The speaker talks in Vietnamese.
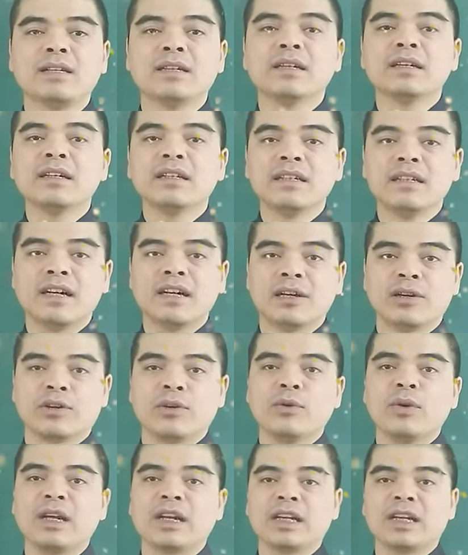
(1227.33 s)
những người
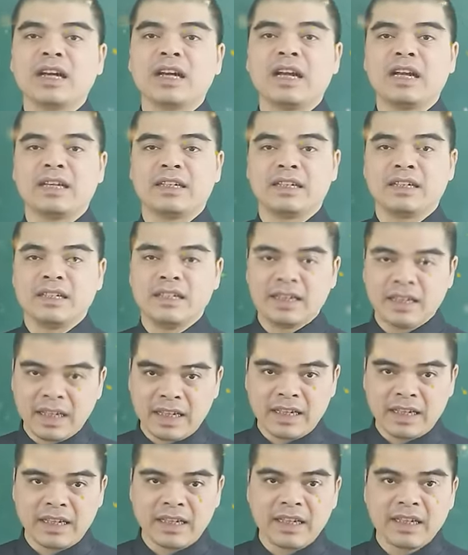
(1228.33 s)
có hoàn cảnh
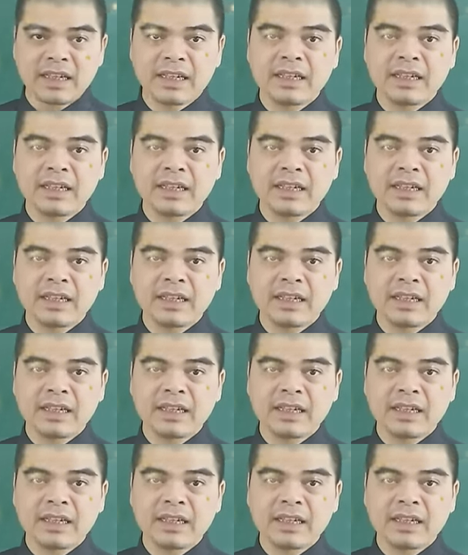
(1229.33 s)
này